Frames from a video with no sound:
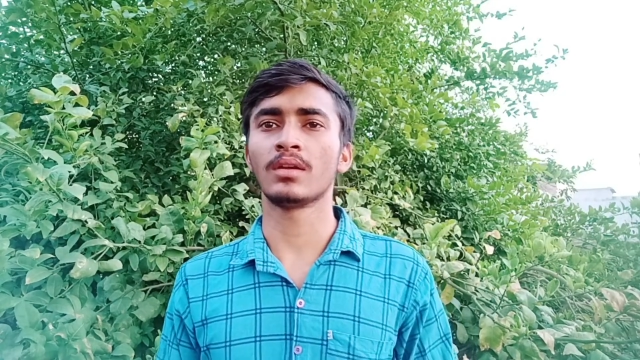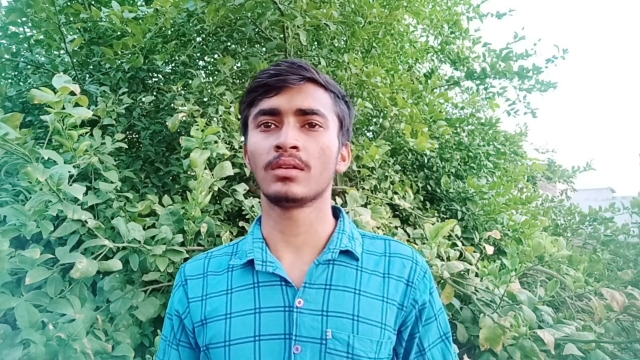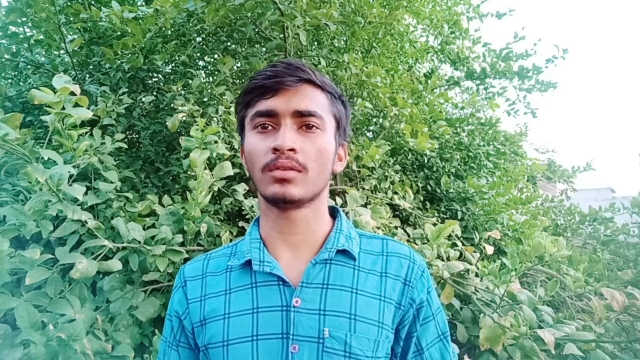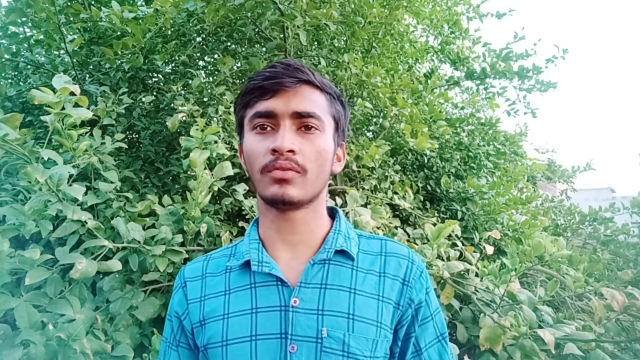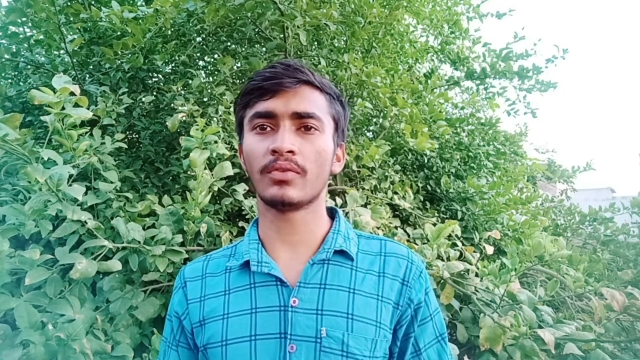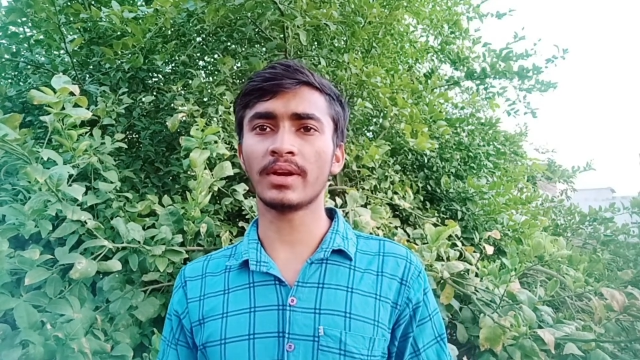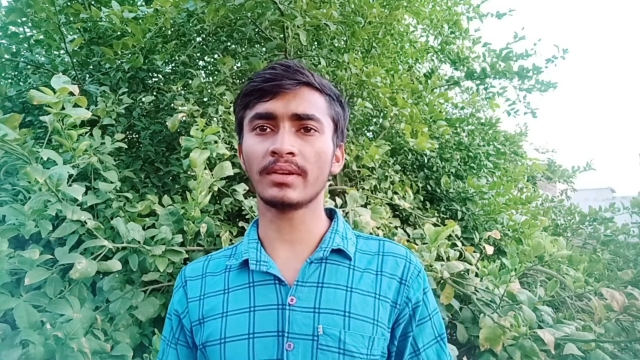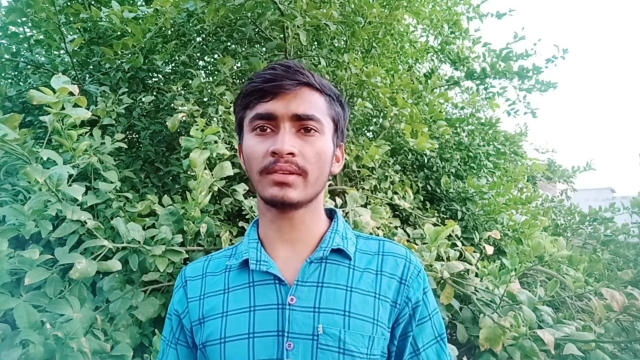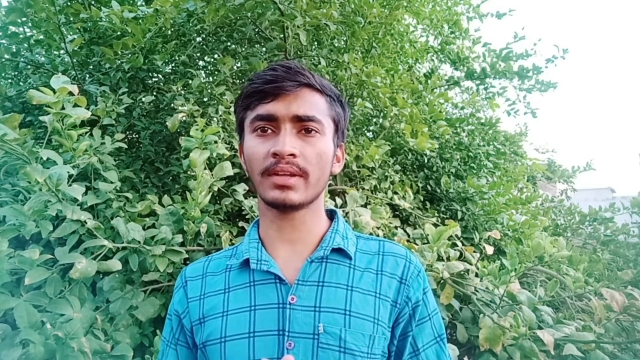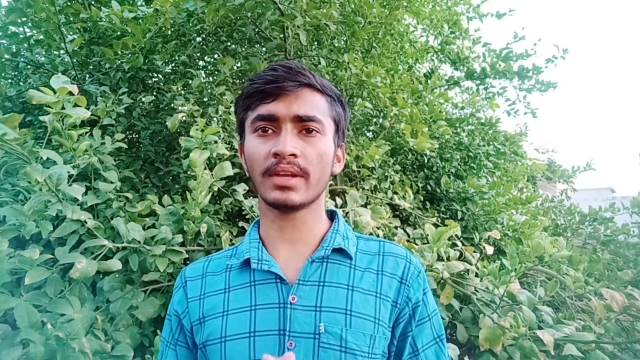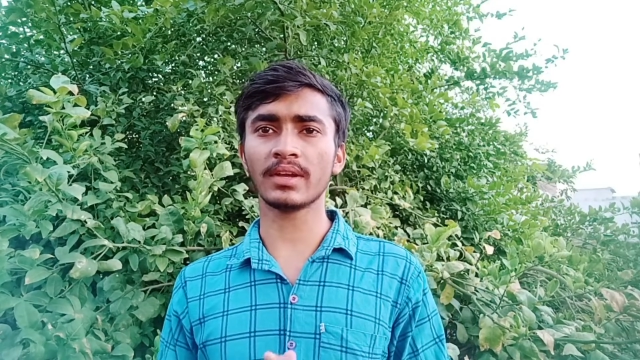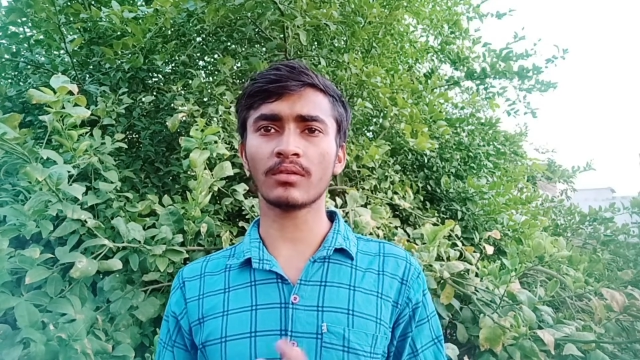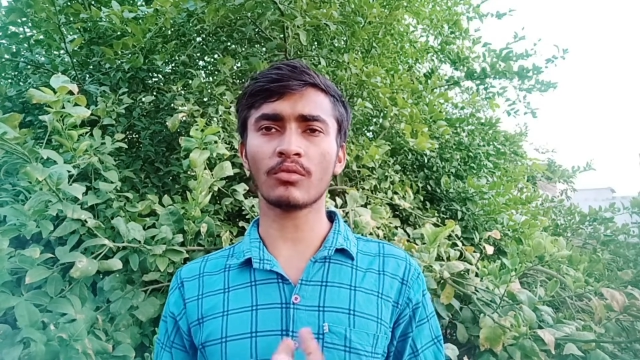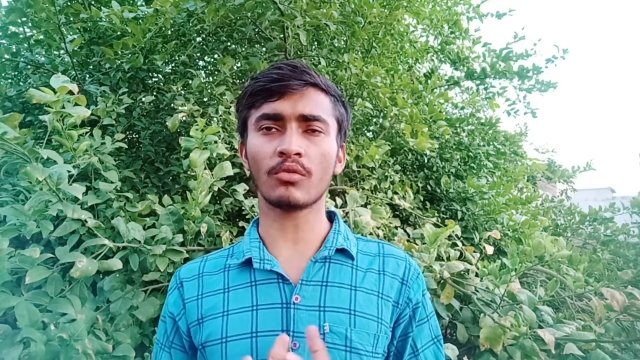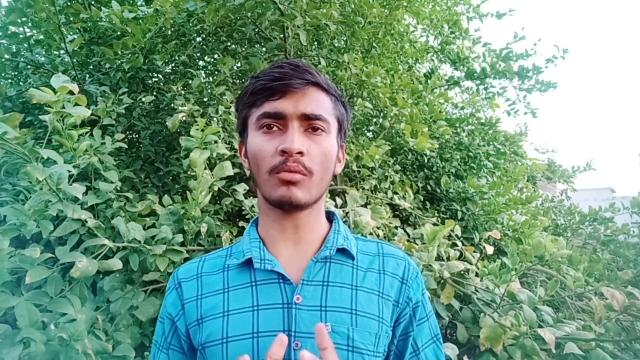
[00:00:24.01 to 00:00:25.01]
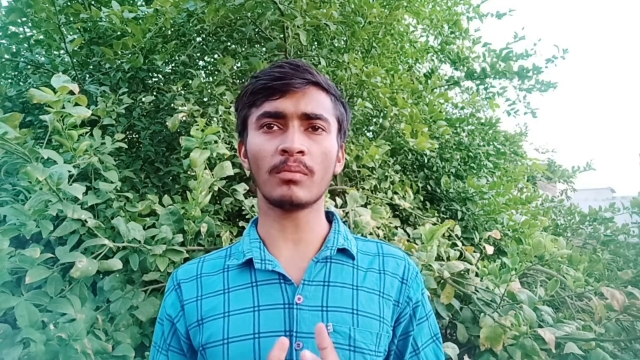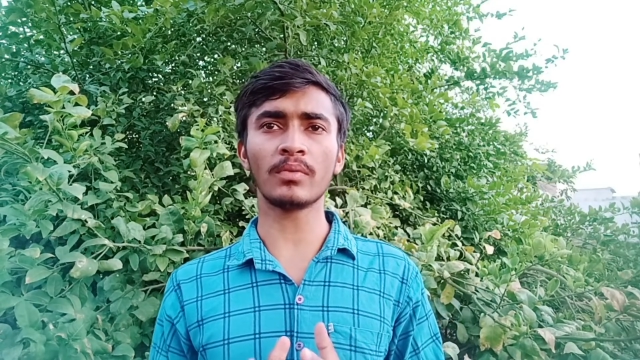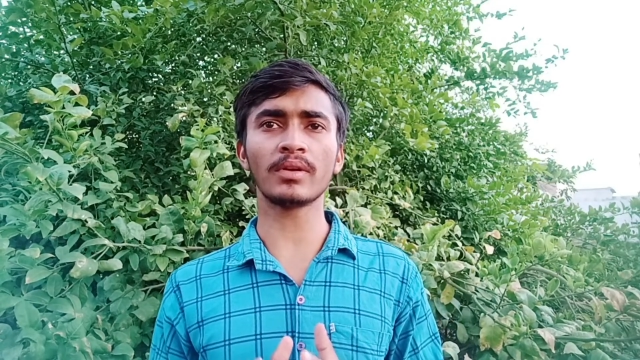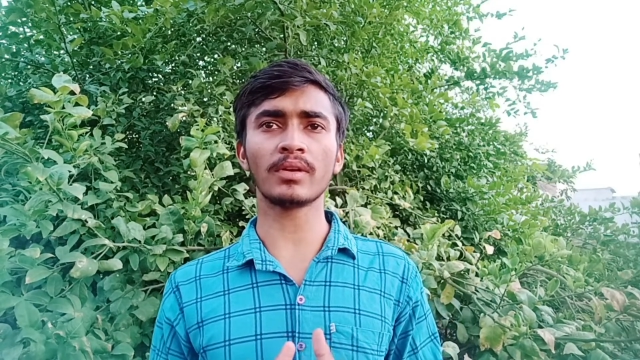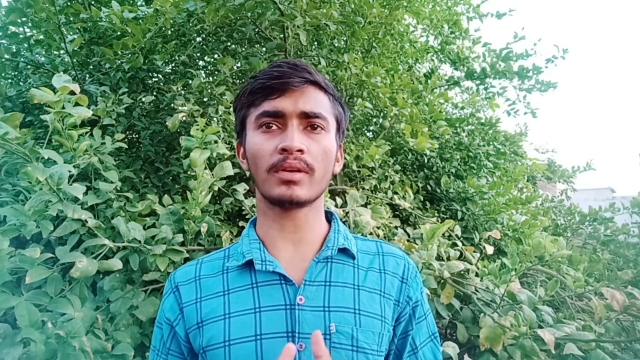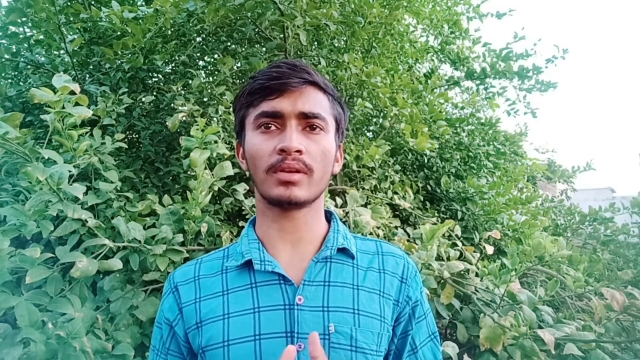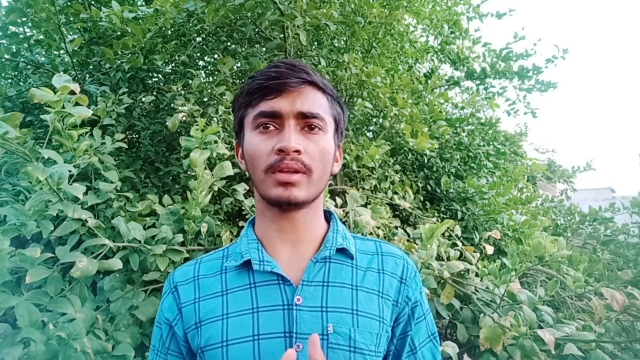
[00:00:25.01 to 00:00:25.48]
तो फ्रेंड्स एक
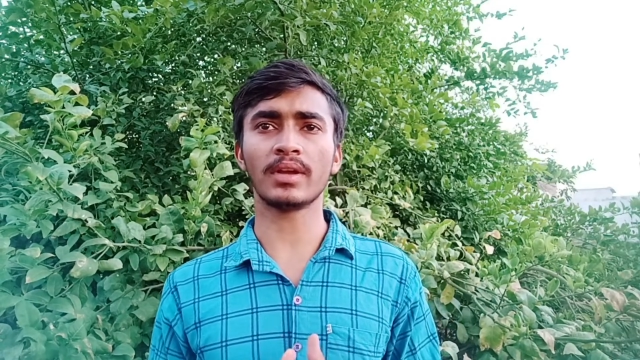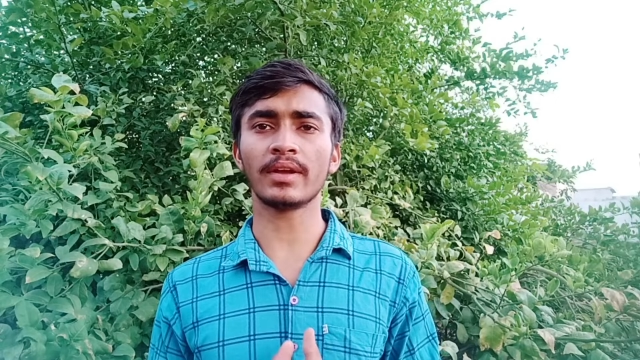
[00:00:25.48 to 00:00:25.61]
कॉमन या